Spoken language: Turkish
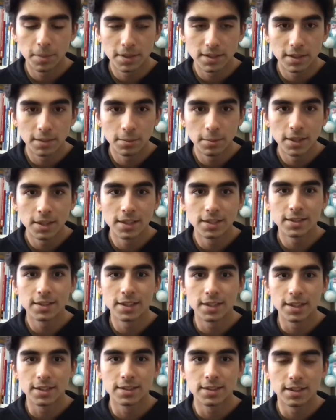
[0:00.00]
basabiliriz
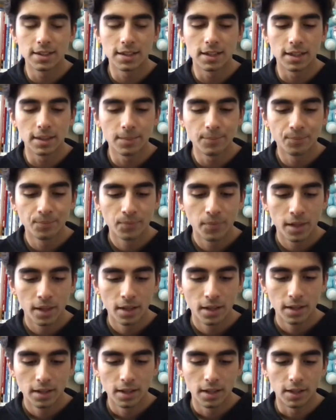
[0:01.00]
iksirle.
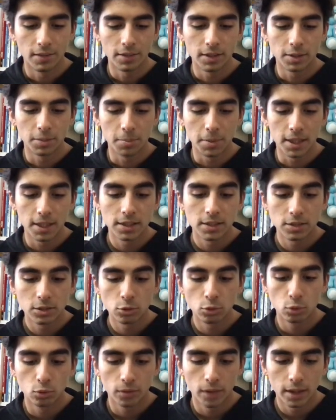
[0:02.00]
Evet
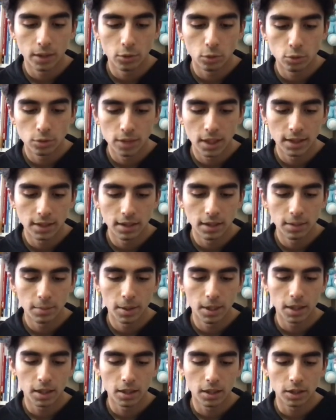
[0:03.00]
birazcık duvar yükseltelim
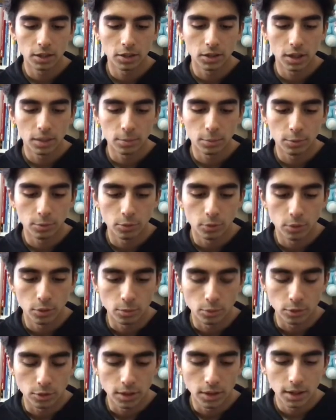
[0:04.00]
arkadaşlar bu
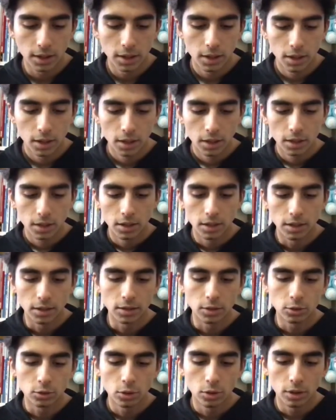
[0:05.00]
videomuzda.
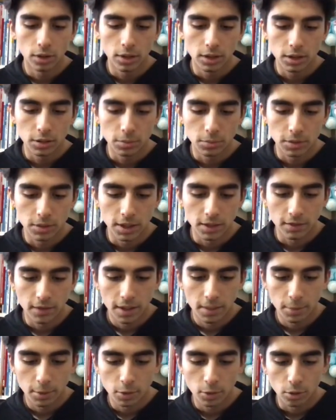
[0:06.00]
Ee, şöyle şimdi
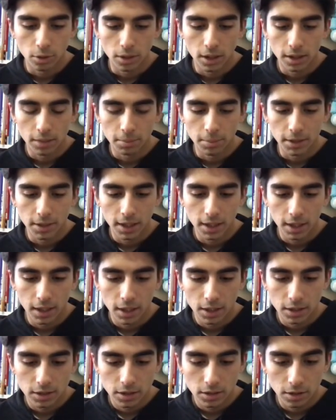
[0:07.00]
devam ediyorlar. Bir
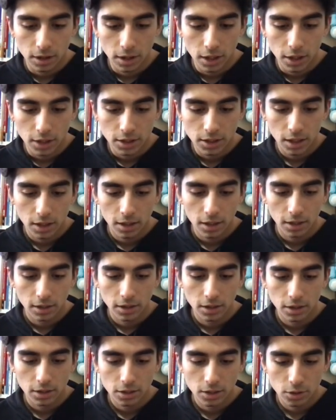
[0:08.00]
tane lan
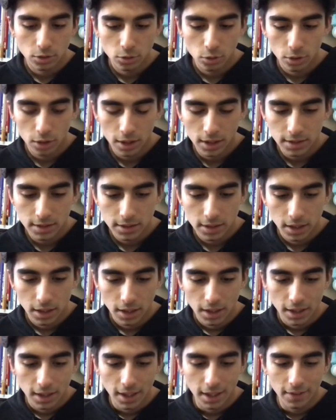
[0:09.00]
ejderhaların canı çok az.
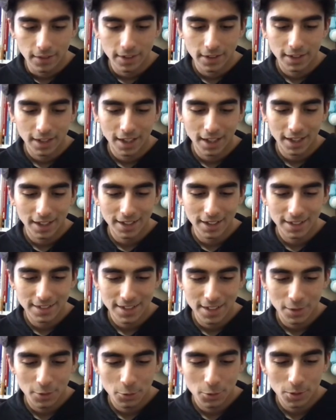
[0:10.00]
Evet
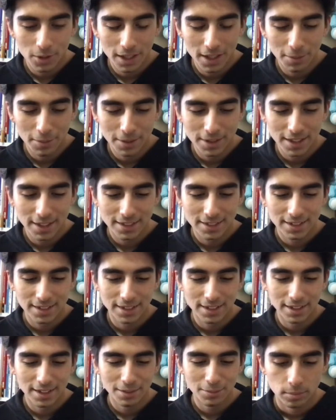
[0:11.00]
arkadaşlar üçleyemeyeceğiz
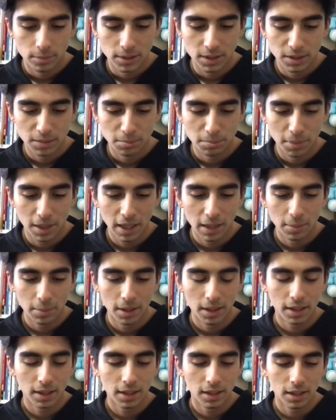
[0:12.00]
sanırım. Bizim
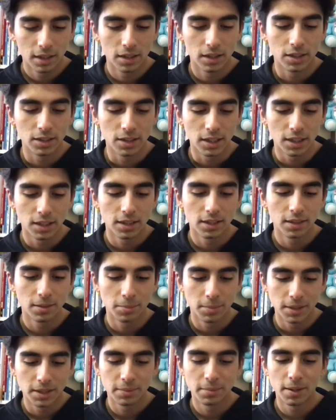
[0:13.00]
barbar kralın canı da
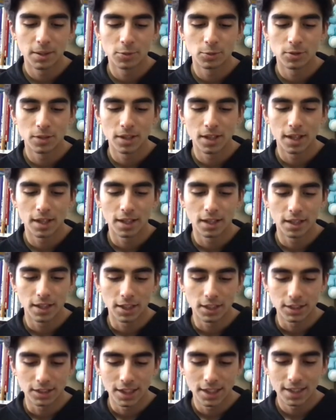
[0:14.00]
bitmek üzere
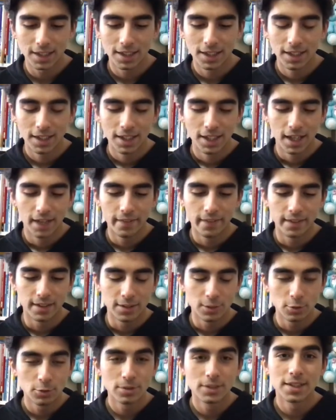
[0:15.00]
arkadaşlar. Evet
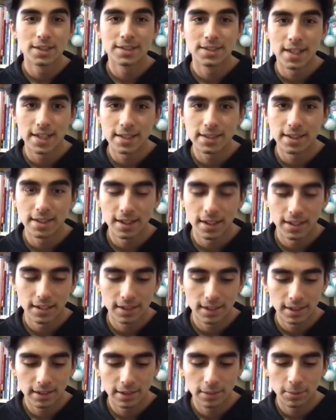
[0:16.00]
%86
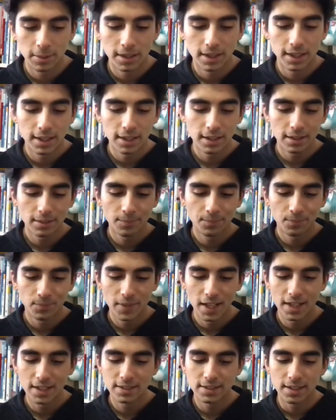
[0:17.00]
alabildik.
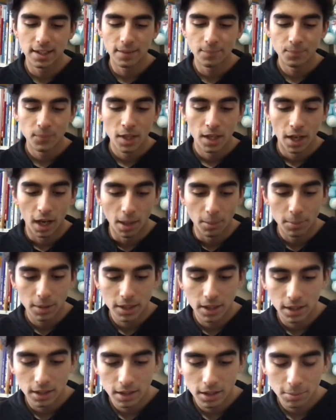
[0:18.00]
Neyse ama
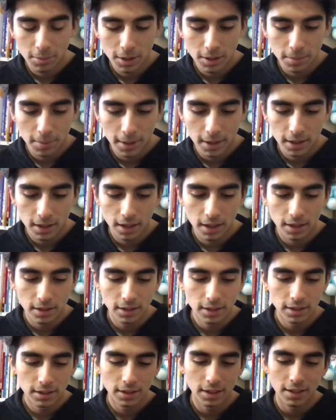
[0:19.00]
ganimet bayağı
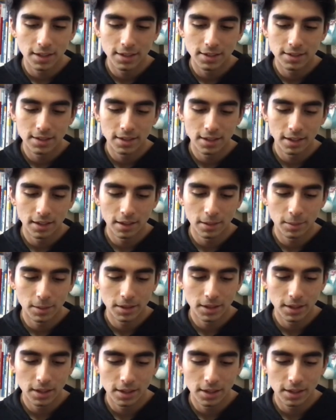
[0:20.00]
aldık da iksiri alamadık.